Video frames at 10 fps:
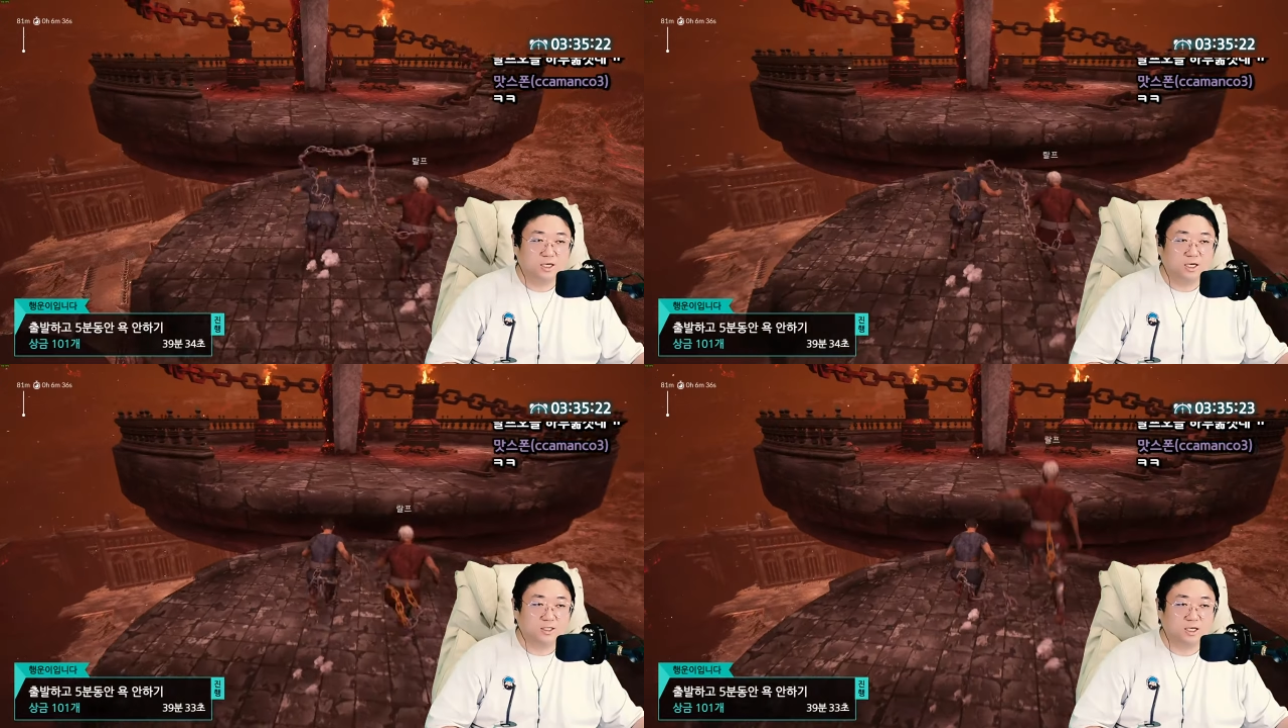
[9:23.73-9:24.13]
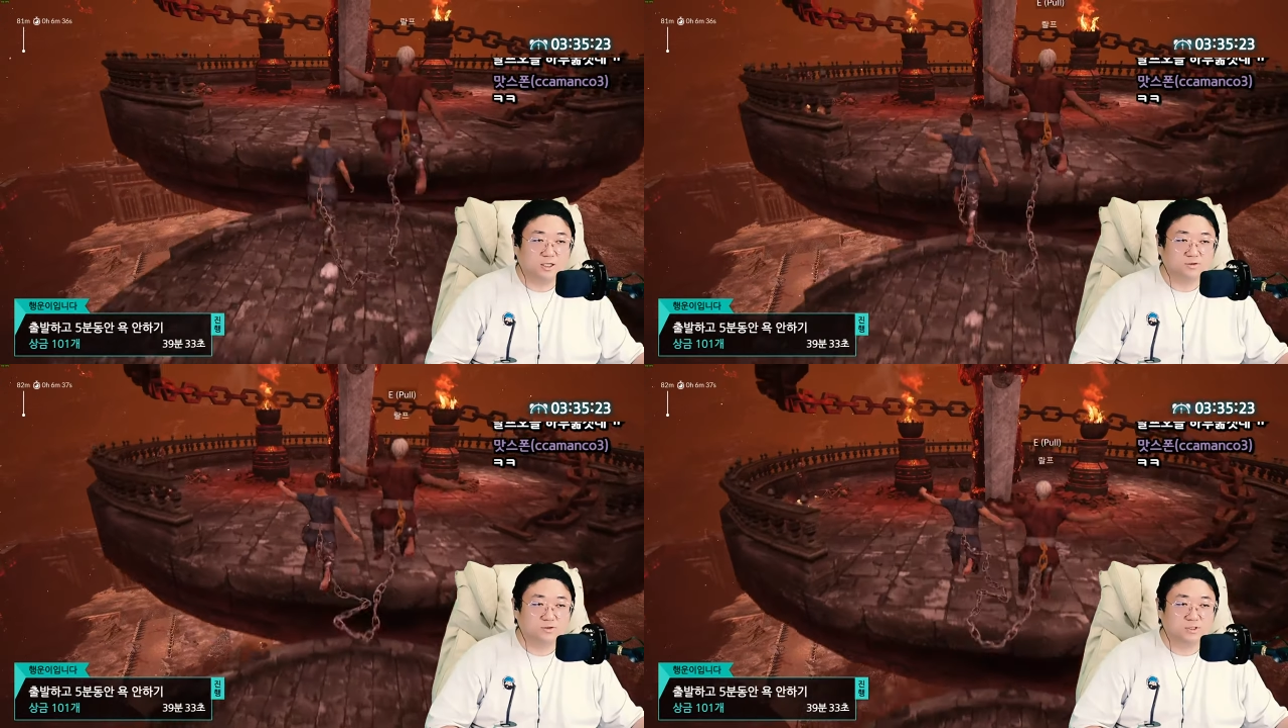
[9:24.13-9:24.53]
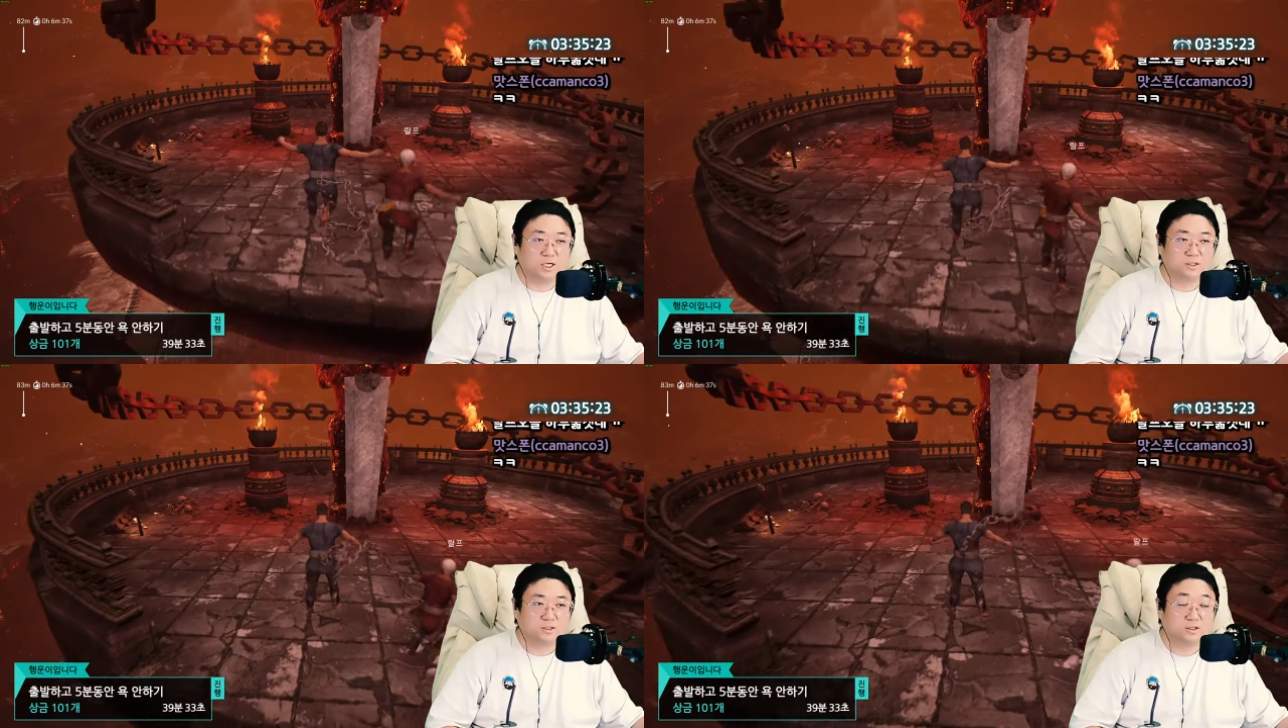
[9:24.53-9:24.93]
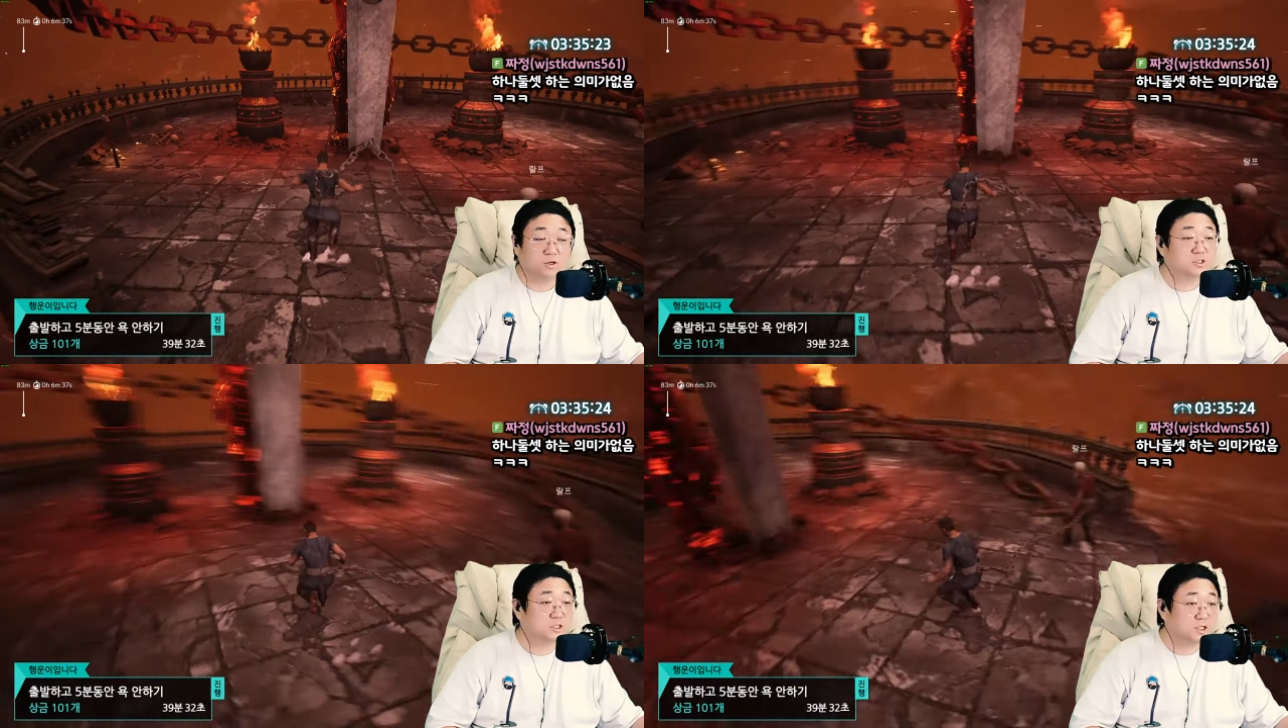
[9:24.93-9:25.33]
하나 둘셋
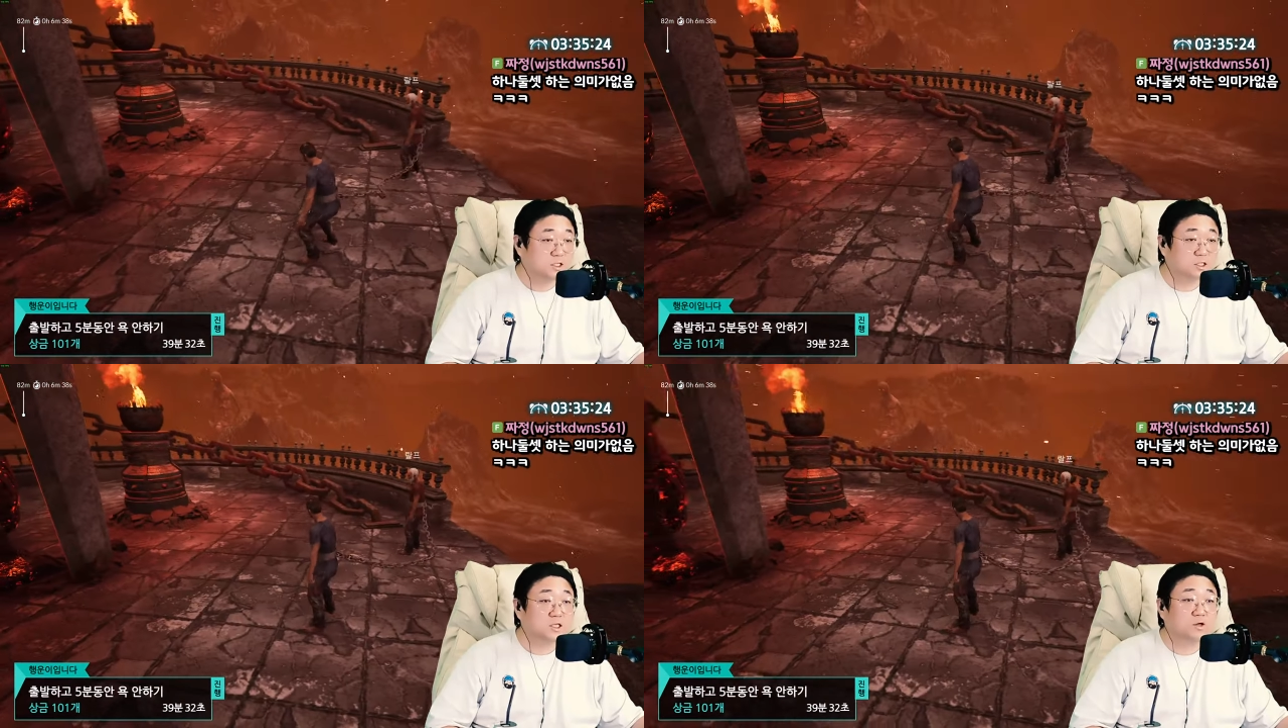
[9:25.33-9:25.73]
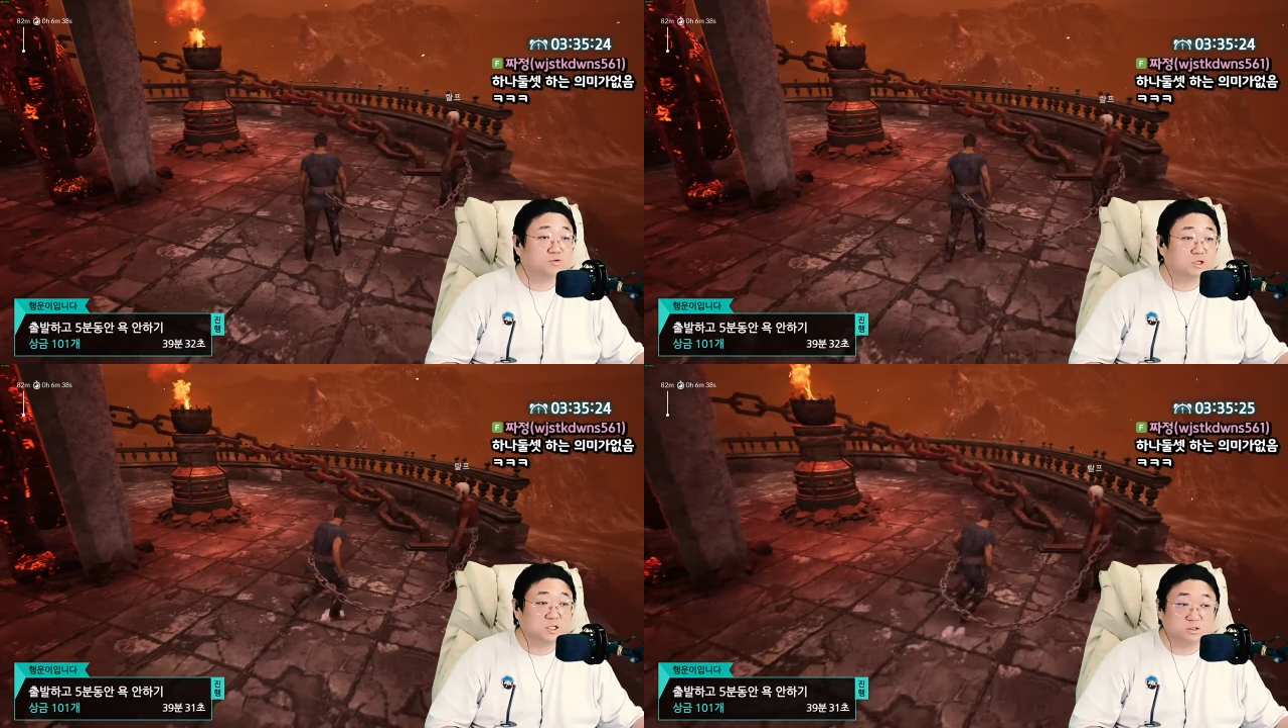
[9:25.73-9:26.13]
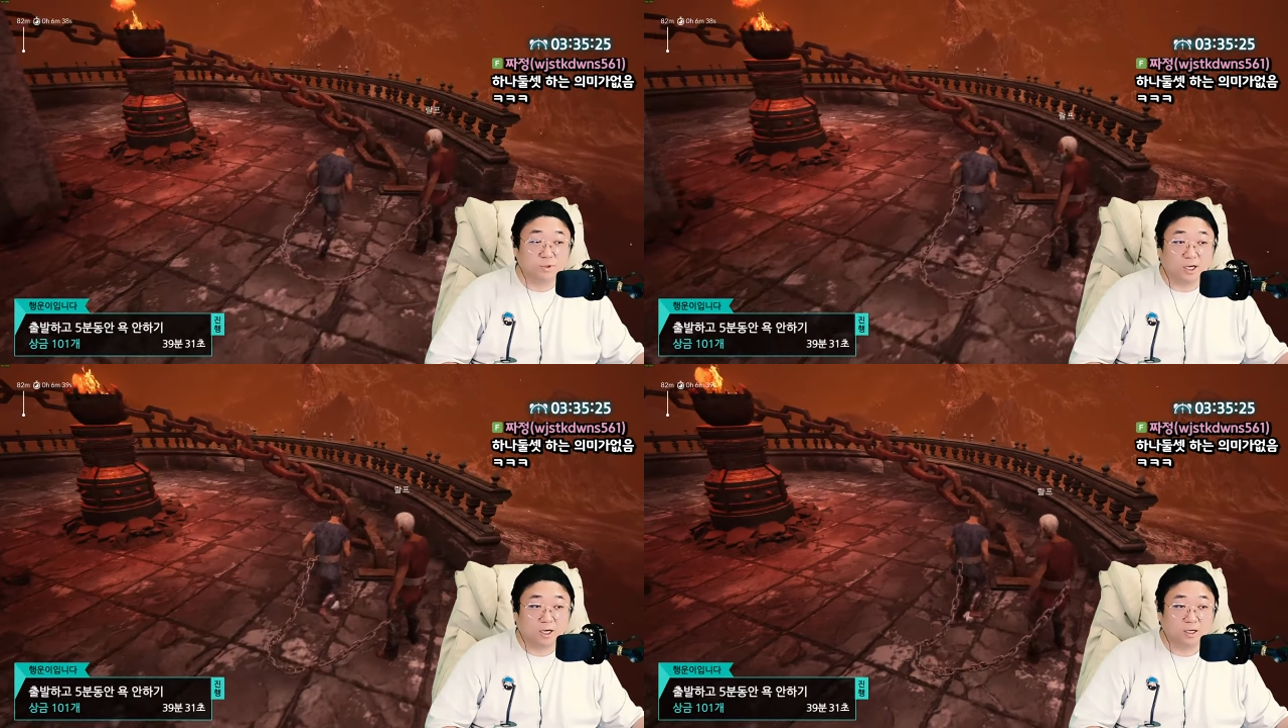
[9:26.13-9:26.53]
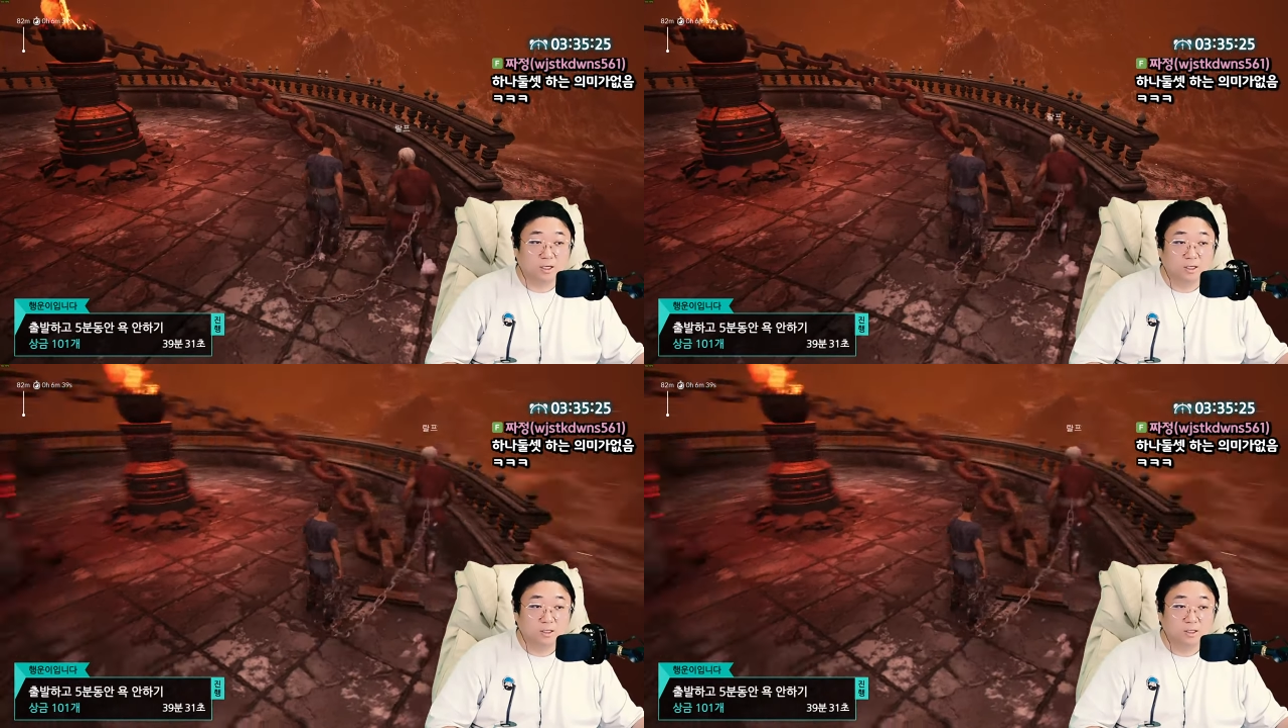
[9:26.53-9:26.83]
그렇지 이게 우리 리듬이야